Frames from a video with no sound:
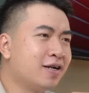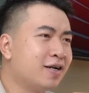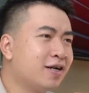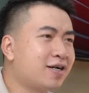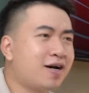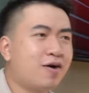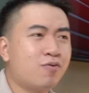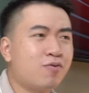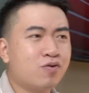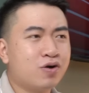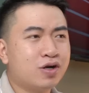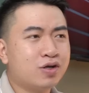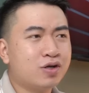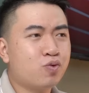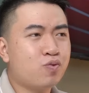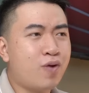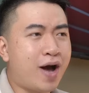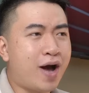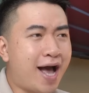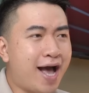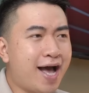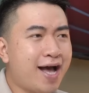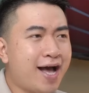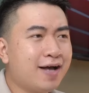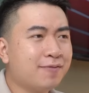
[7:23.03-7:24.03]
nó không có
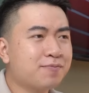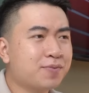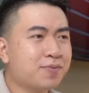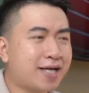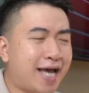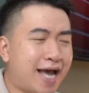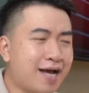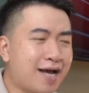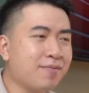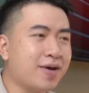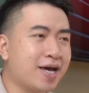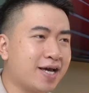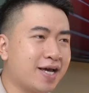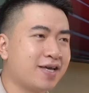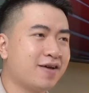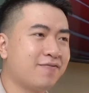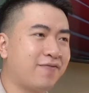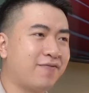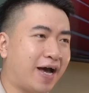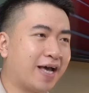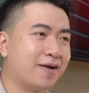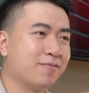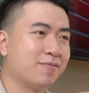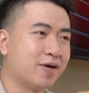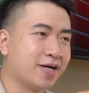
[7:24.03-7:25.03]
quá khác biệt
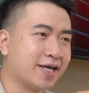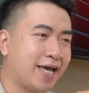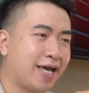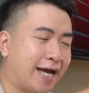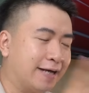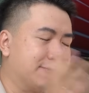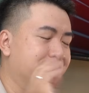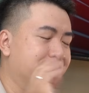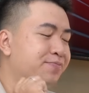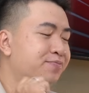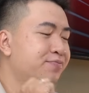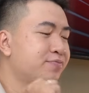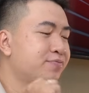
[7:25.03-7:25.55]
như vậy mọi nha.